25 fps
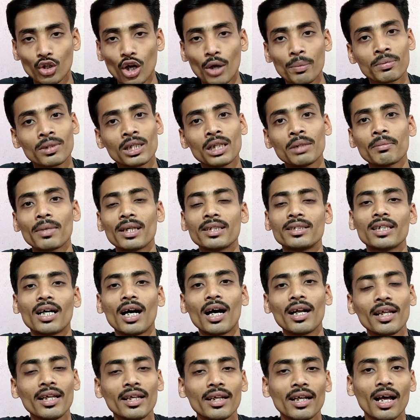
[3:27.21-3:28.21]
टॉप सेलिंग में
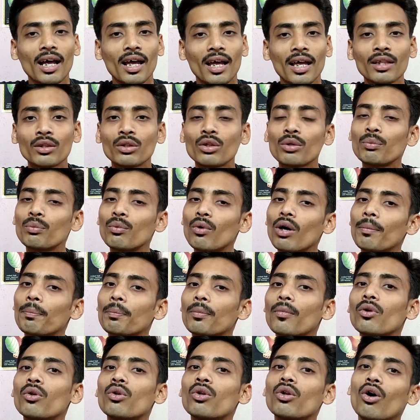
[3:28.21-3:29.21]
जा नहीं रहा है तो वो
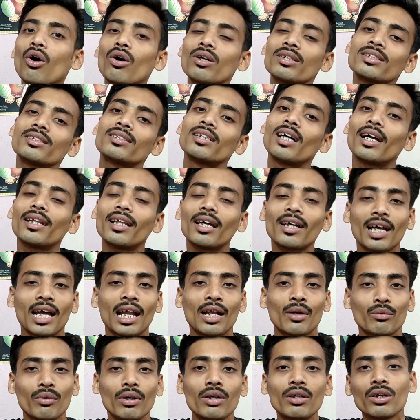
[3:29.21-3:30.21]
आपको लॉस ज़्यादा
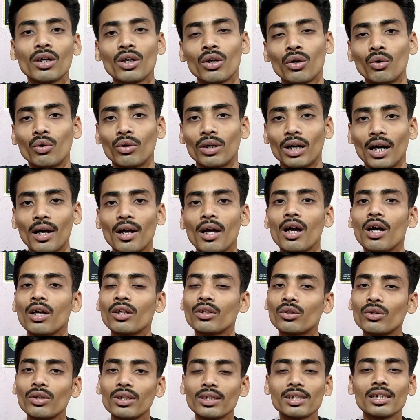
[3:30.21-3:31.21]
कैलकुलेट होगा
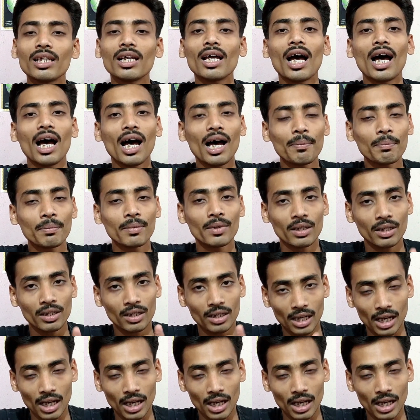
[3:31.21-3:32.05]
तो इसलिए आप